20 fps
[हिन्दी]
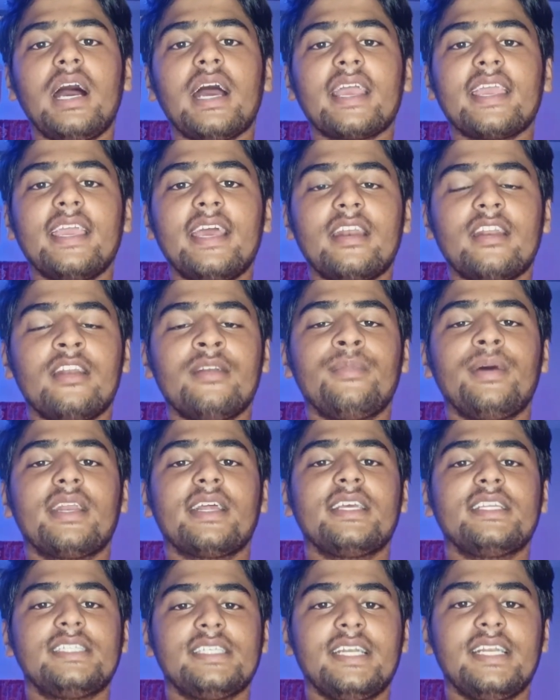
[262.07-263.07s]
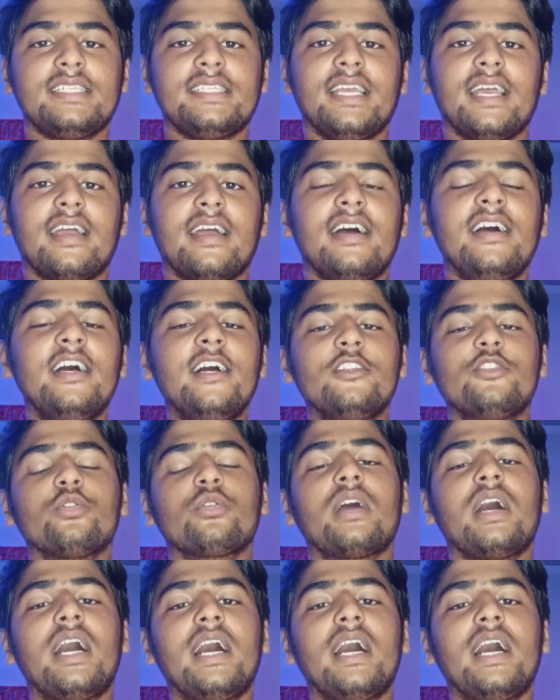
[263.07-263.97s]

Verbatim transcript: आके यार रन मार के चला जाएगा तो